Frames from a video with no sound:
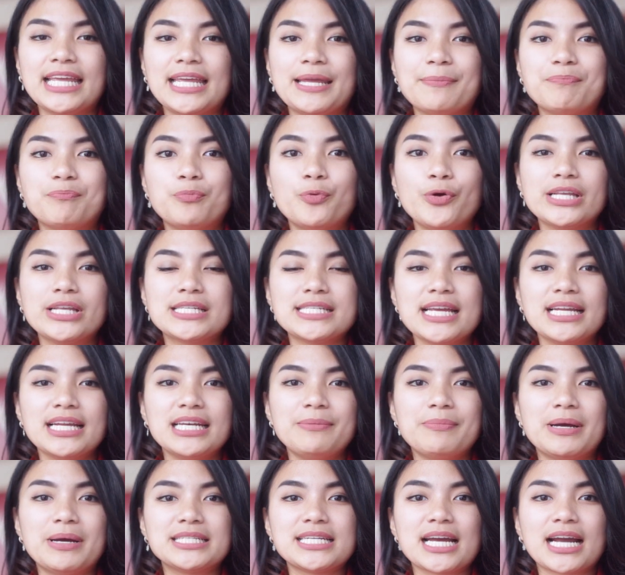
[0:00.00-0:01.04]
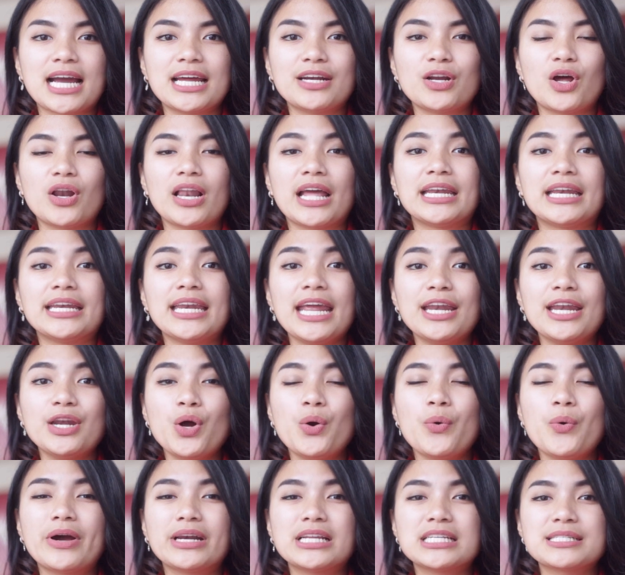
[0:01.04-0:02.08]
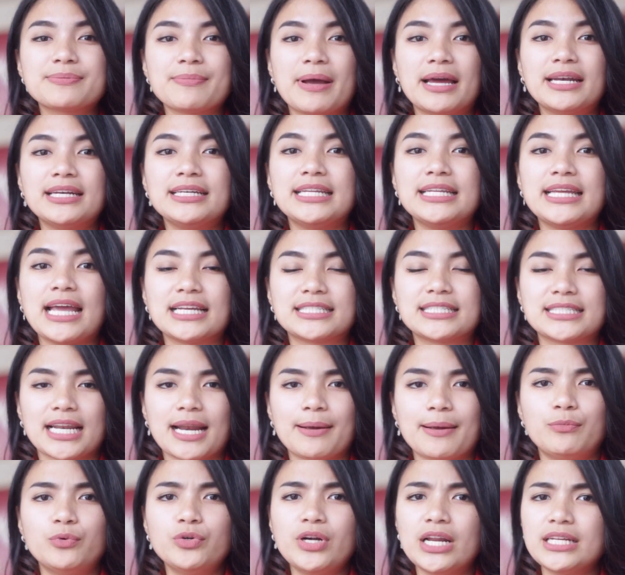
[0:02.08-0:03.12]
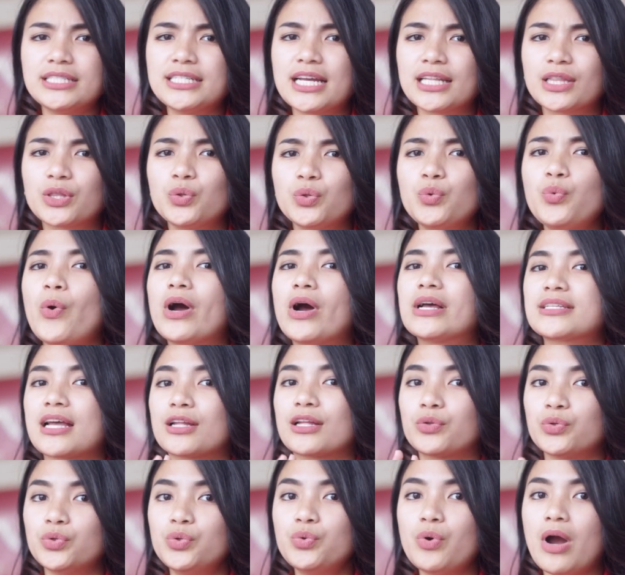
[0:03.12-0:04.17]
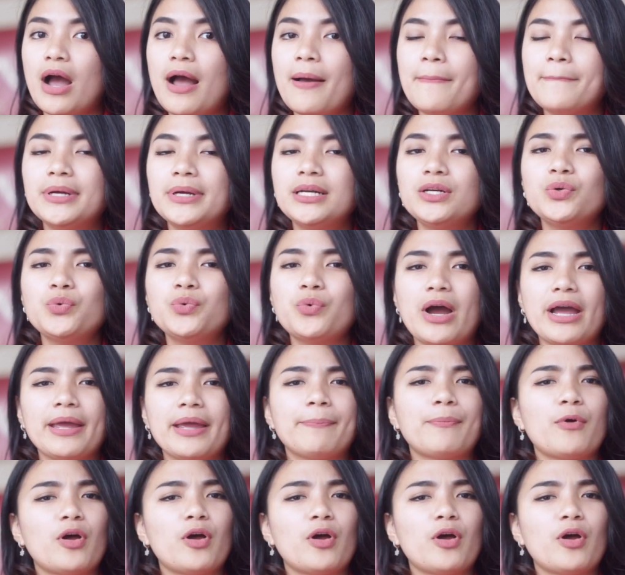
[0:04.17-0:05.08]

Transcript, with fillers: nih, puisi yang dibacakan oleh Neno Warisman di acara Munajat 212 menuai